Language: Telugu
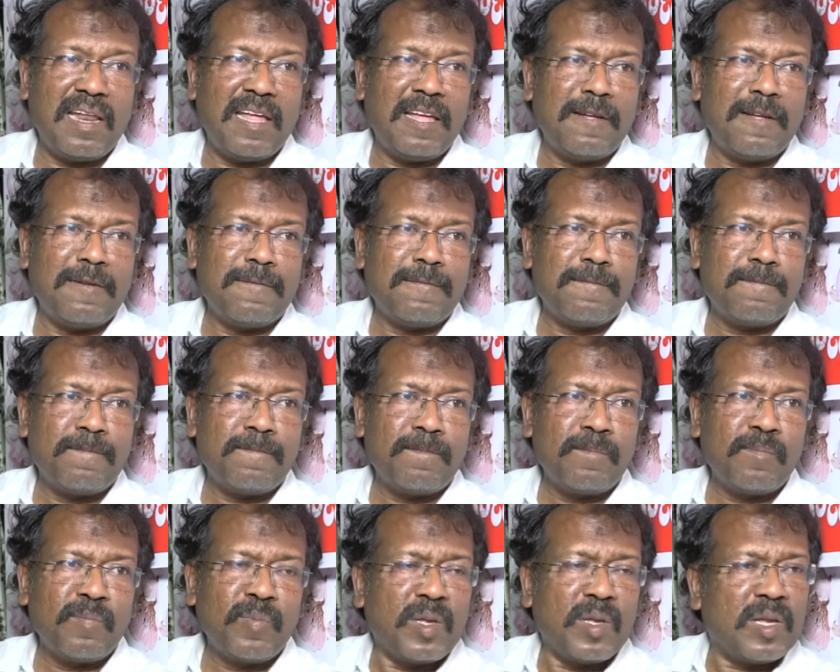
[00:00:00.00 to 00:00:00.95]
రాలే hmm.
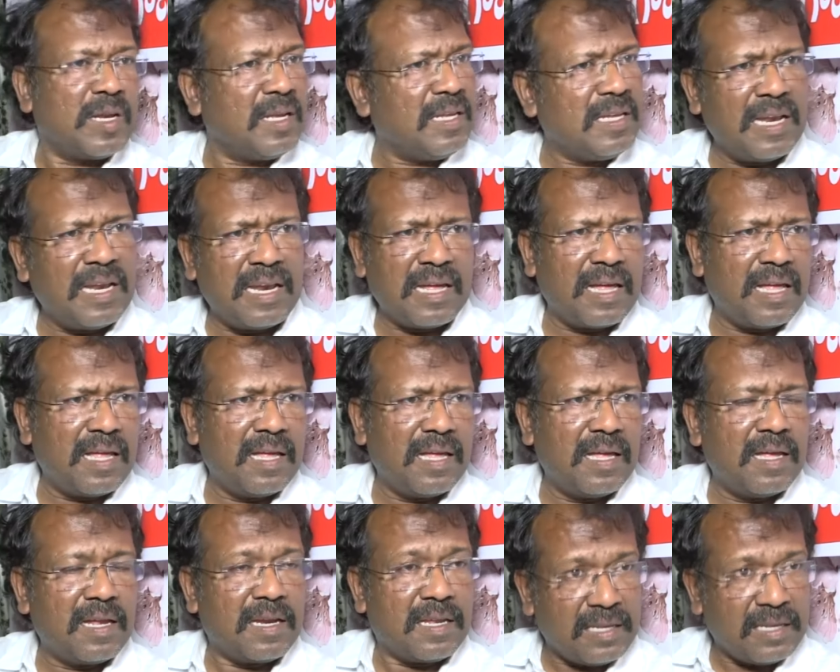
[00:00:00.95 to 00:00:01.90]
రియల్గా
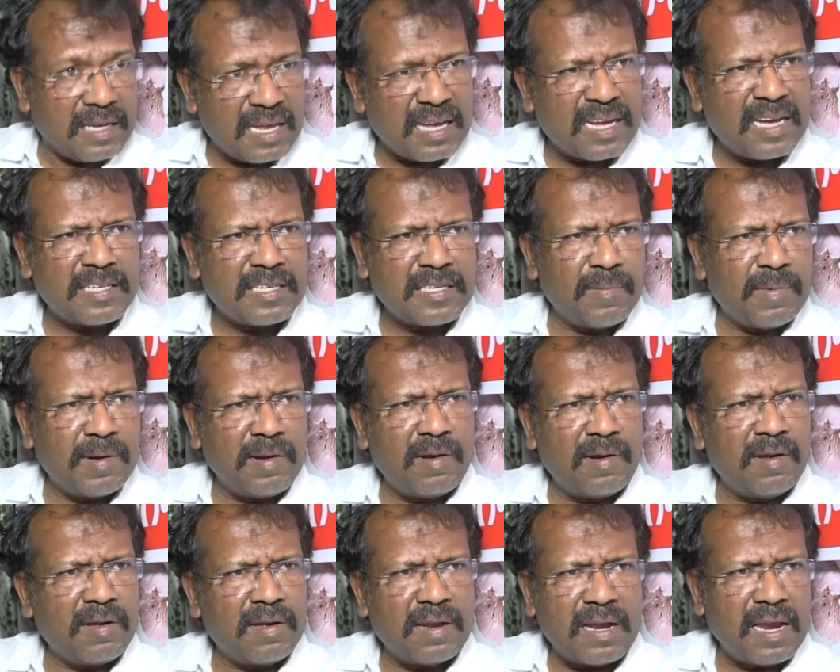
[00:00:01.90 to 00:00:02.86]
రియల్గా కష్టపడ్డ
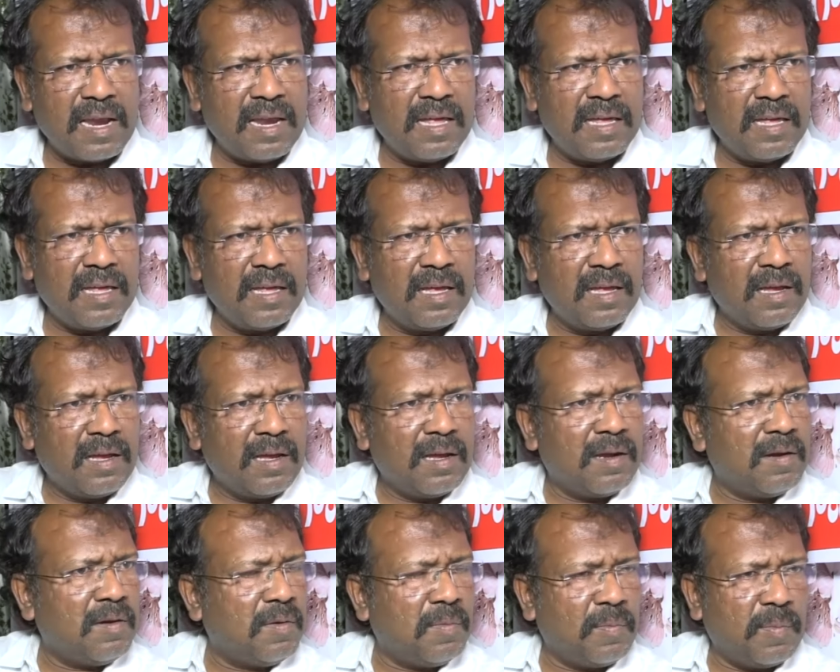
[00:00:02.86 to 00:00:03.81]
వాళ్ళకి రాలే
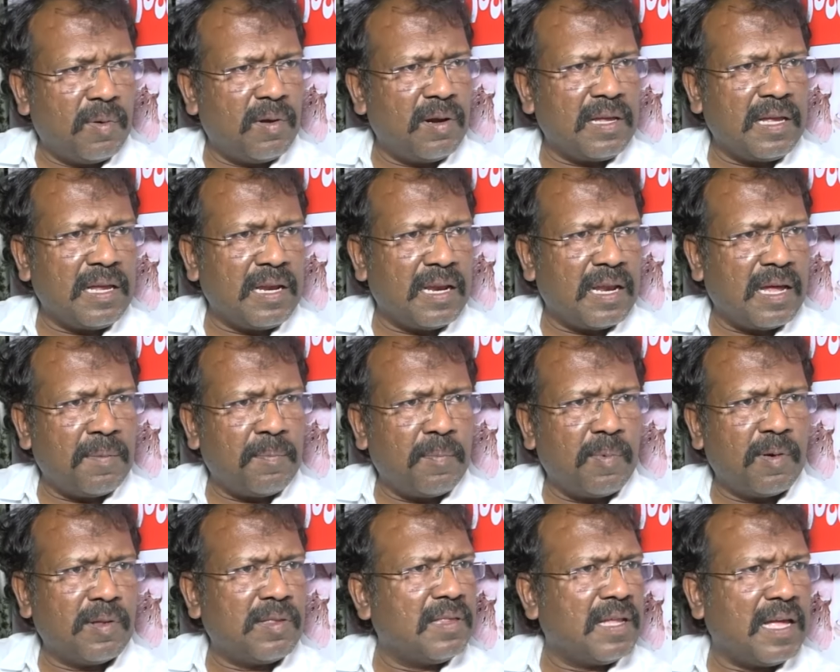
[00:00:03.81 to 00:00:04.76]
నువ్వు పోత్
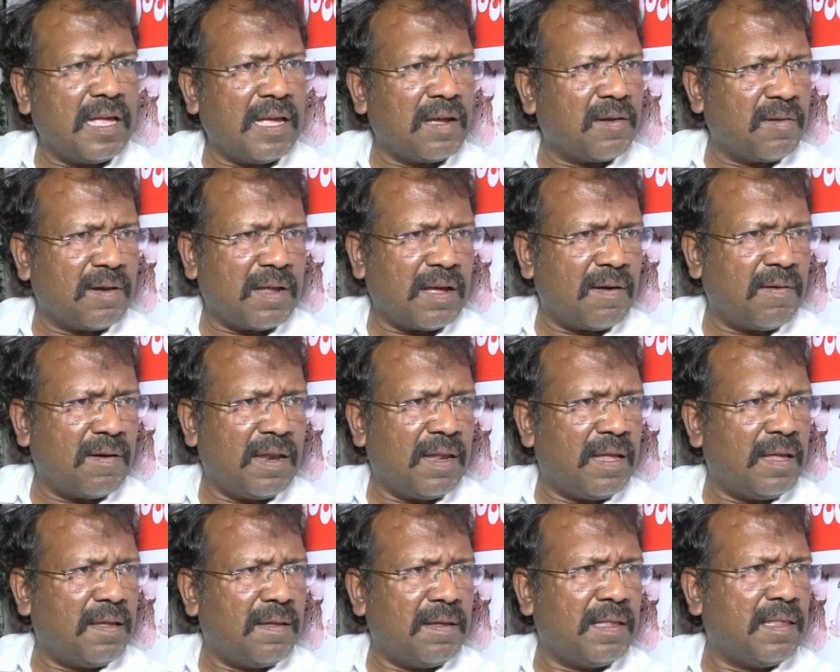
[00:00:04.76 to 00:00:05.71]
పోత్నాయక్
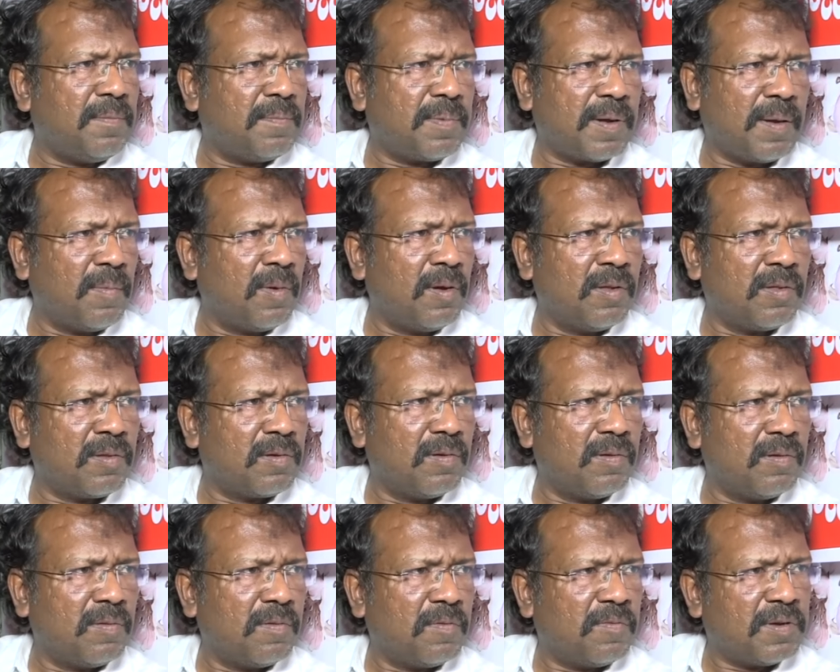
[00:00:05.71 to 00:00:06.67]
రావాలి ఏది ప్రమోద్కు
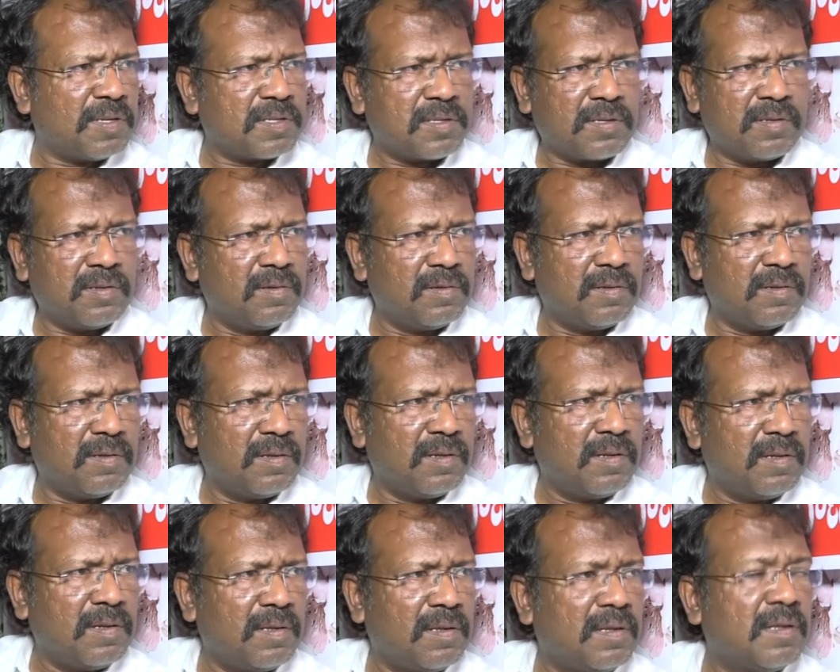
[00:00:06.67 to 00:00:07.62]
ఫస్ట్
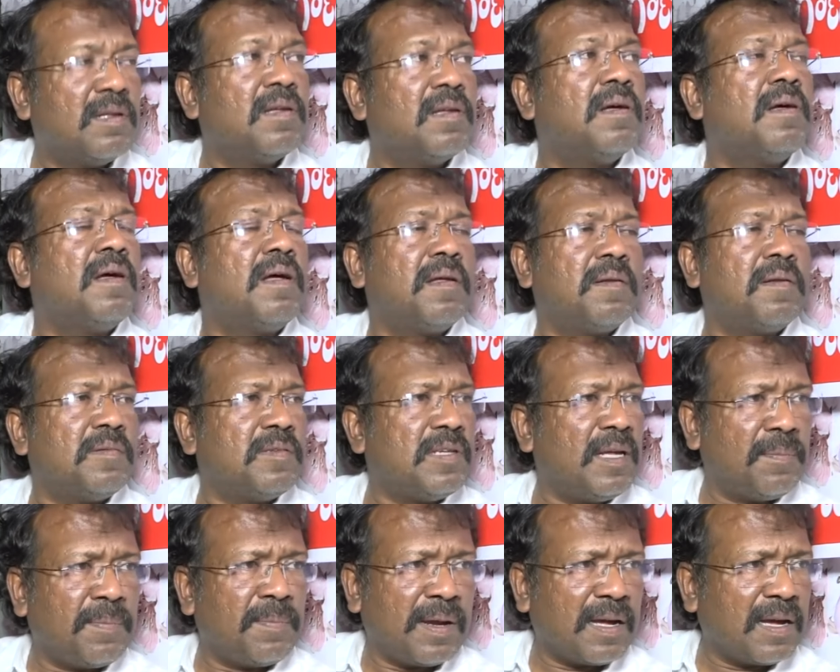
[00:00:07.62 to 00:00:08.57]

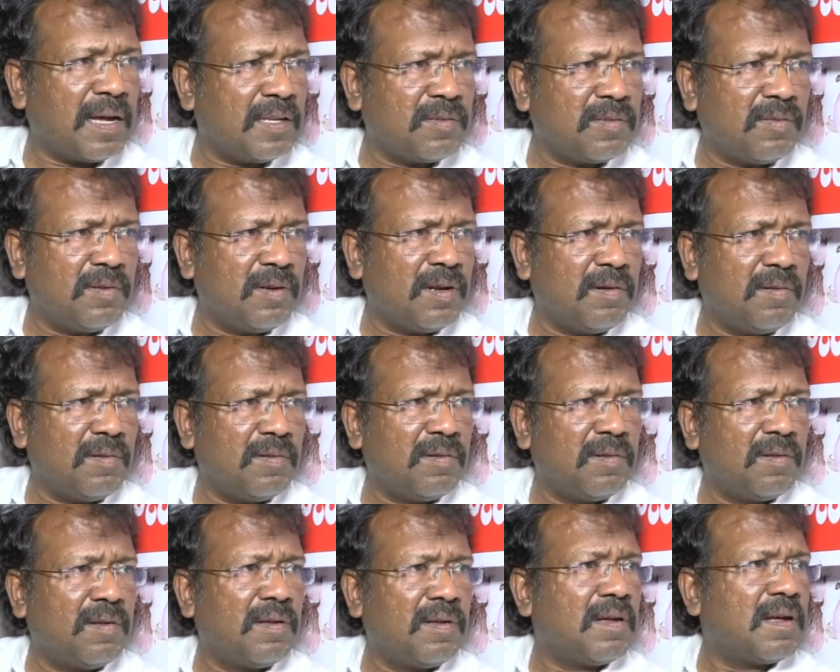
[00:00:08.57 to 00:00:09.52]
జయప్రకాష్ ఉన్నాడు
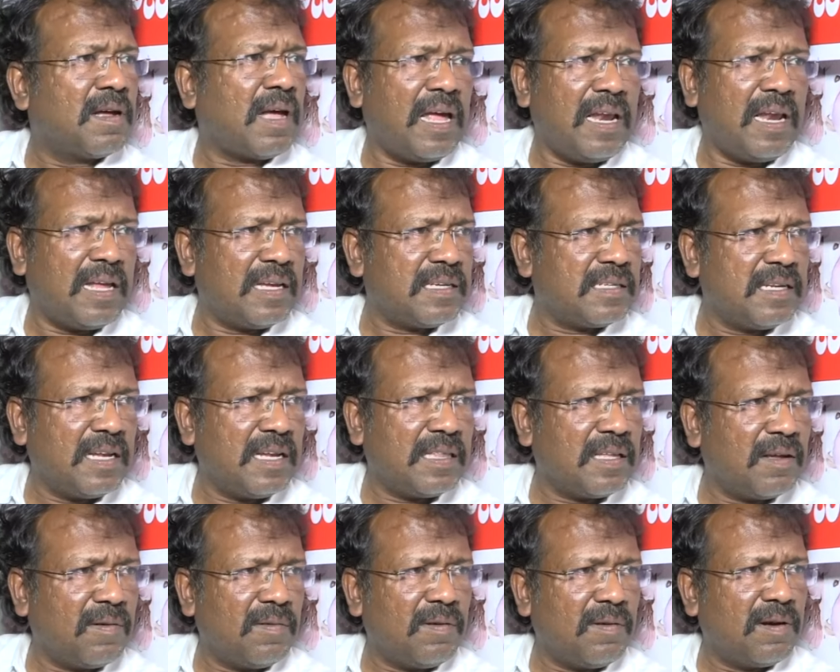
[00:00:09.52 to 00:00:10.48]
కైలాష్
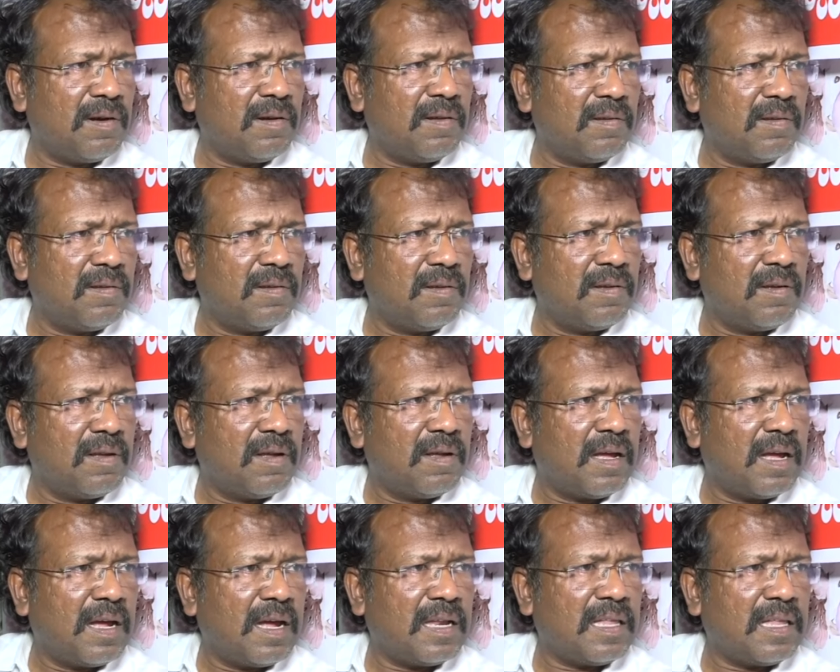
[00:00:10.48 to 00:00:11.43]
నేత ఉన్నాడు
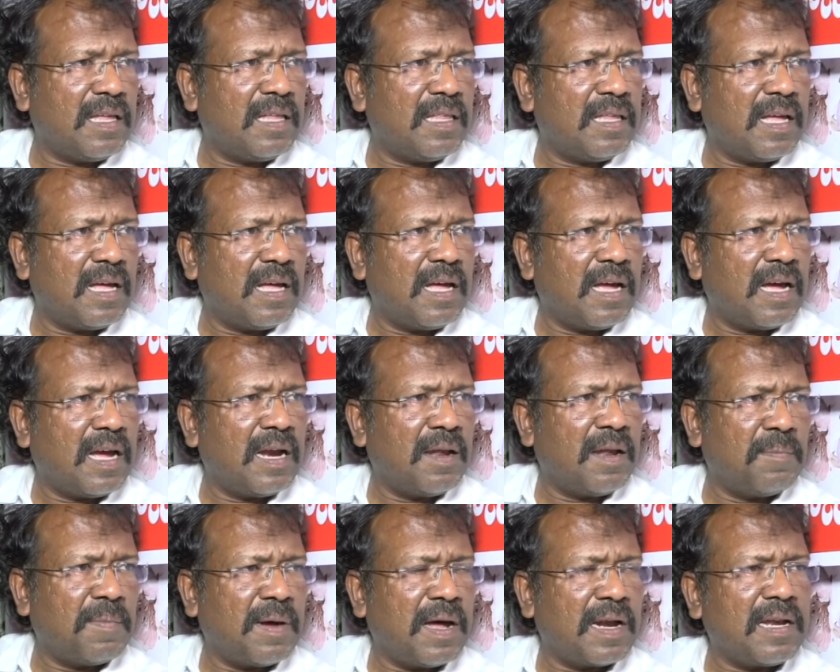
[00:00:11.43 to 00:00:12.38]
అర్థమైందా ఆడ
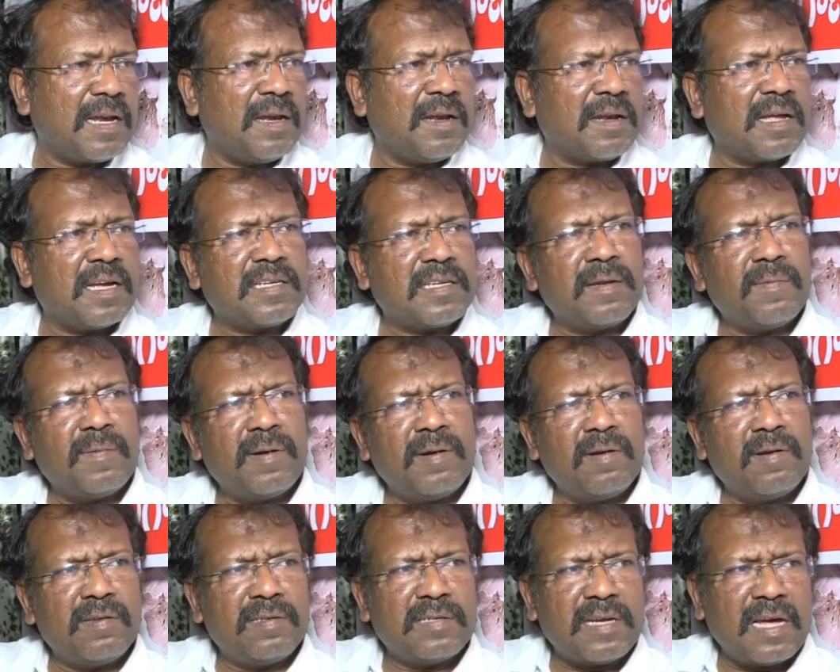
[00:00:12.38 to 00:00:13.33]
hmm. మాట్లాడు కష్టపడ్డ
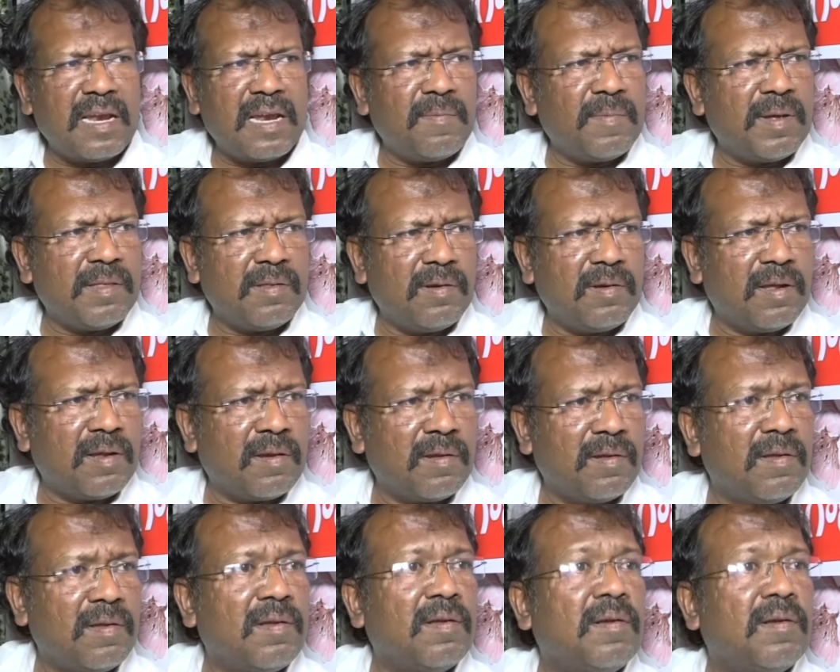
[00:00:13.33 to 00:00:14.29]
వాళ్ళు చాలామంది ఉన్నారు